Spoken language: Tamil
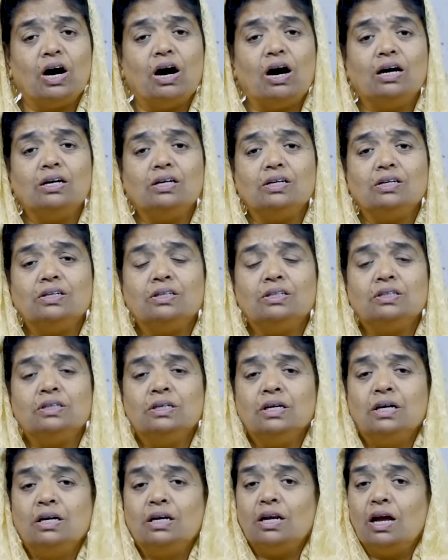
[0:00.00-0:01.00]
நான்
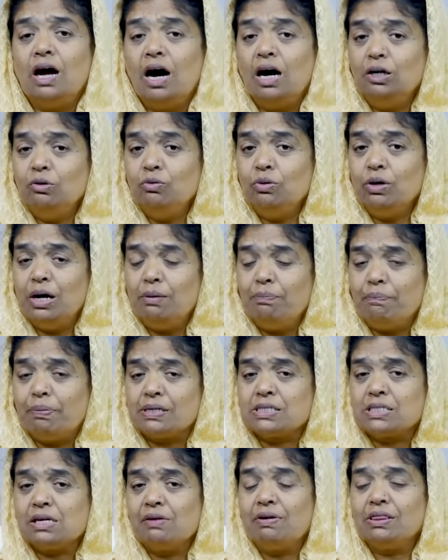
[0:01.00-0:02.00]
நான் உங்கள்
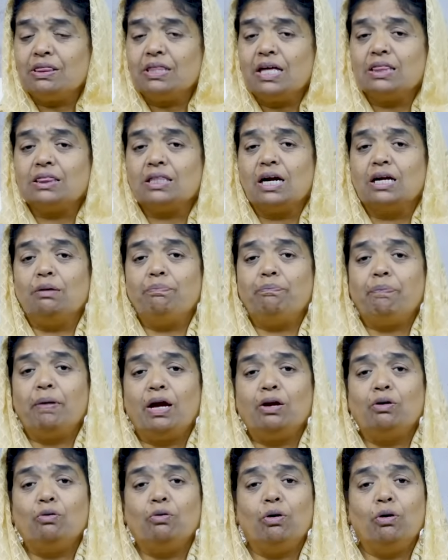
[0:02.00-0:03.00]
பிரசவத்தை
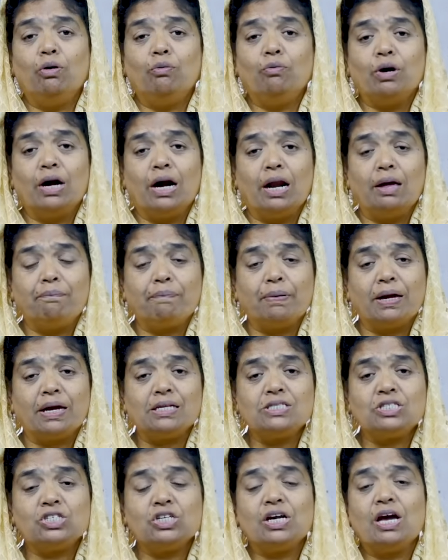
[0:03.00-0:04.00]
தடுப்பேனோ உங்களை
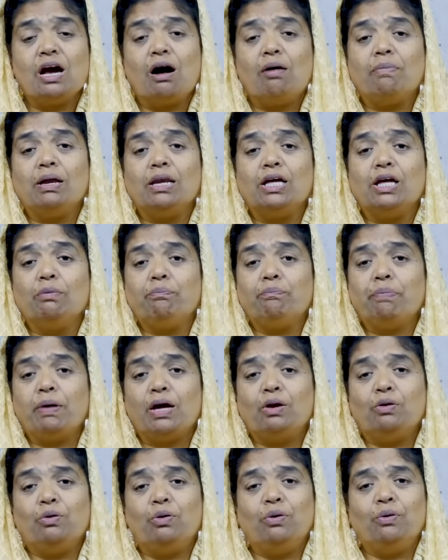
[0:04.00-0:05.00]
பெறச் செய்யாமல்
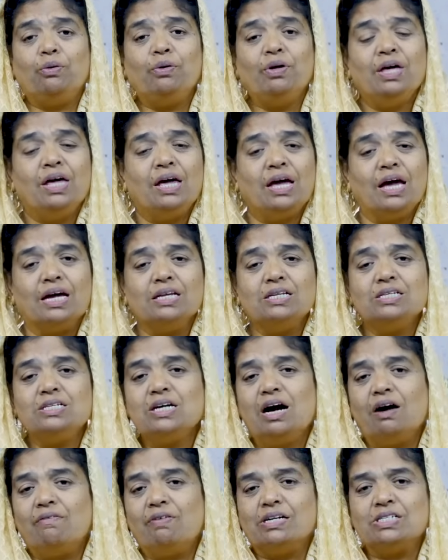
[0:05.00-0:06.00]
இருப்பேனோ என்று
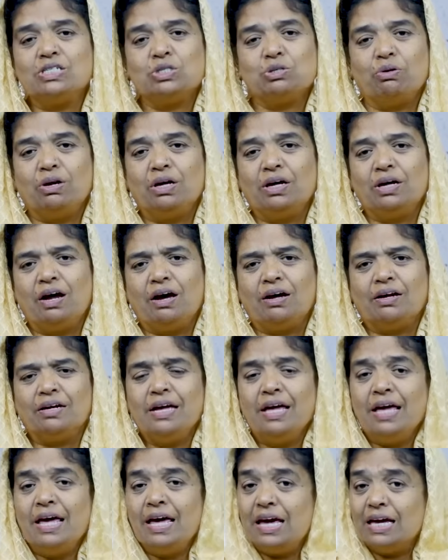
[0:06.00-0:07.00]
அவர் சொல்கிறார்
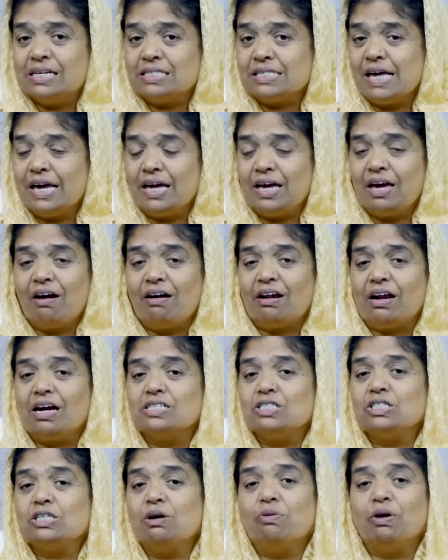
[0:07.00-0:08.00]
எசைக்கியா
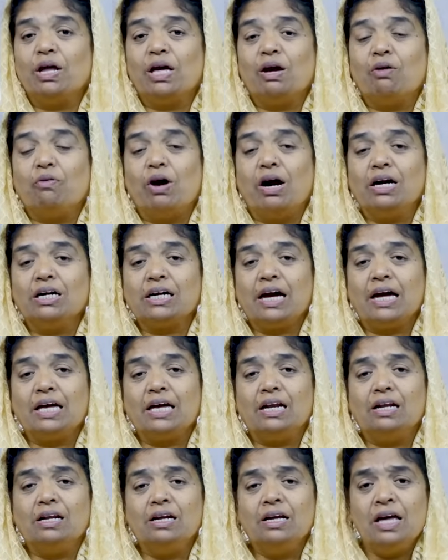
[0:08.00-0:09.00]
ராஜாவுடைய
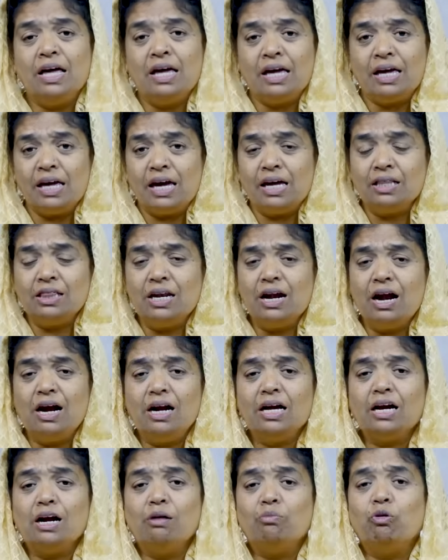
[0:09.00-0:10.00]
வாழ்க்கையில்
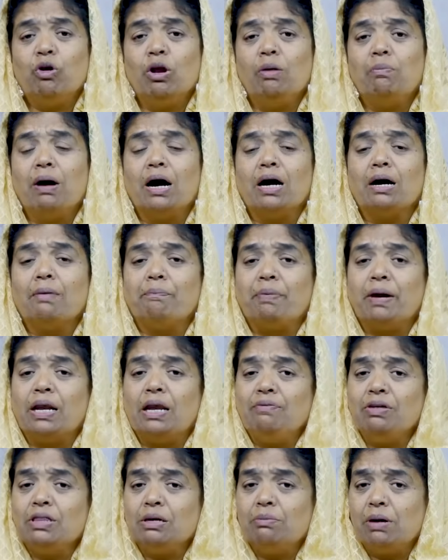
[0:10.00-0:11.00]
எதிராளிகள் மூலமாக
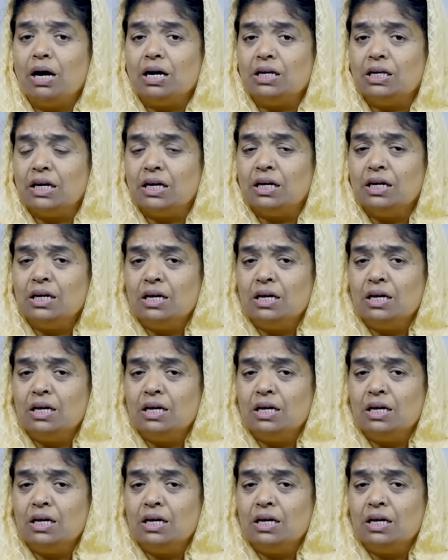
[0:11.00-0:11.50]
பலவிதமான